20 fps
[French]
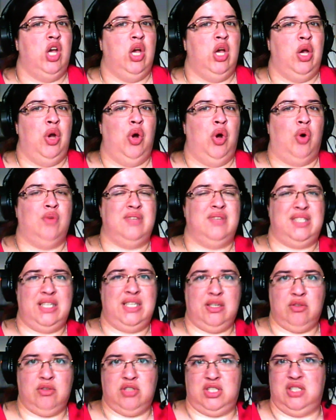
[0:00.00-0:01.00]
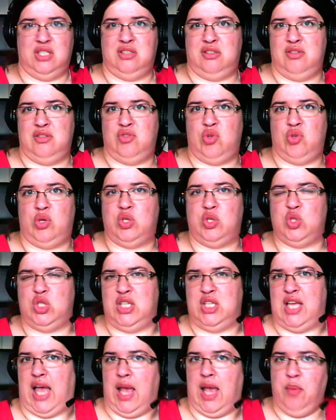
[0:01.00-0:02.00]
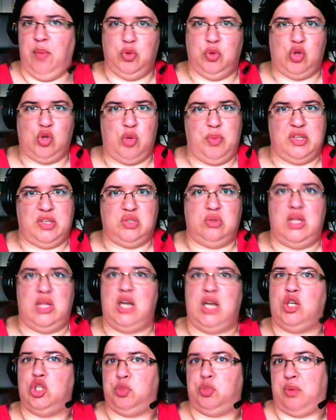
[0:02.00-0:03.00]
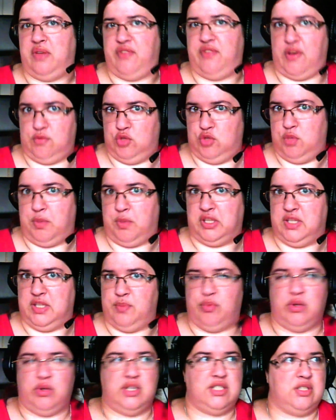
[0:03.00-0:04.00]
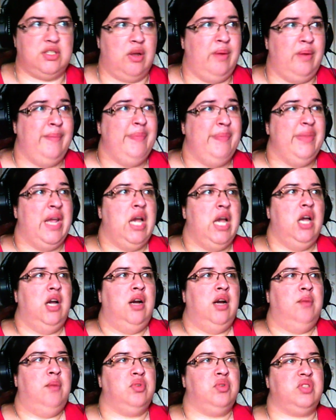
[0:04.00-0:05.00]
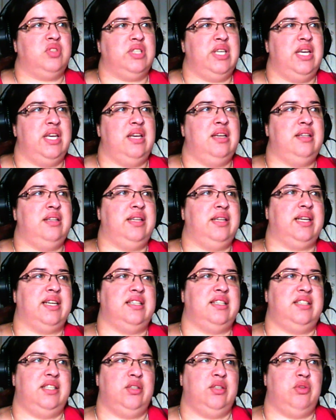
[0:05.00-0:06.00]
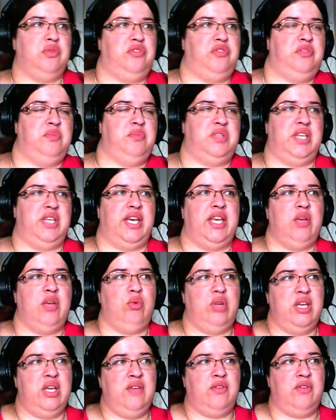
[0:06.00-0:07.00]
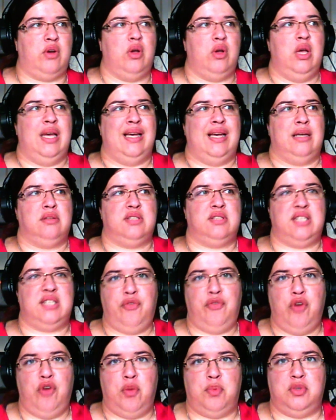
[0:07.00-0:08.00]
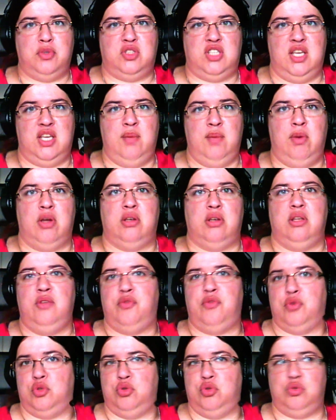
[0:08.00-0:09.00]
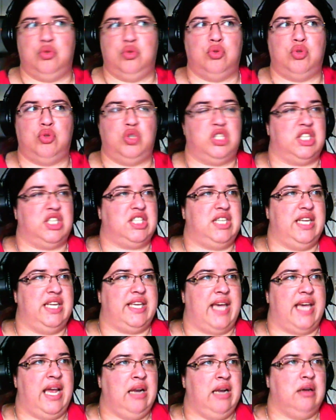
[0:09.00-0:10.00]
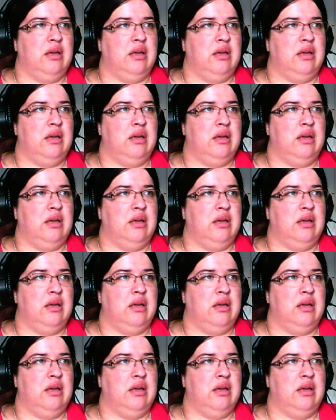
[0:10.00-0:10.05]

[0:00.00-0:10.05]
on va dire que j'ai un sens de la cuisine un peu trop personnel que je préfère vous épargner pour l'instant. Pour ce qui est des critiques de films, séries ou livres, c'est fort possible, il faut juste que je cherche lesquels.